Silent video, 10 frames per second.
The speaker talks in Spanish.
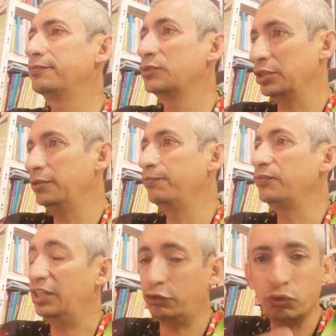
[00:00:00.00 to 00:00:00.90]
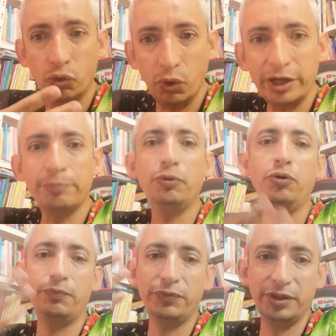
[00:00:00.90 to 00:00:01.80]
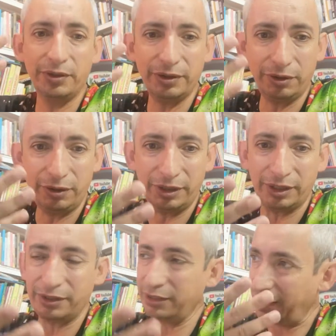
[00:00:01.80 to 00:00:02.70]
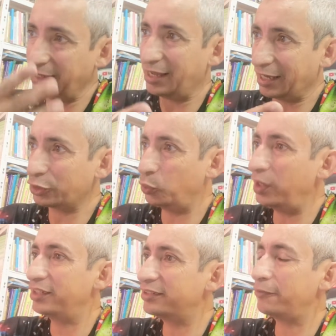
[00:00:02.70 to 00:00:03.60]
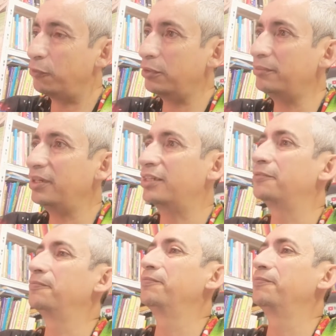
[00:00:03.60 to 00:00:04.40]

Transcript: ¿Sí? Y su cuerpo eh, actúa de esa forma.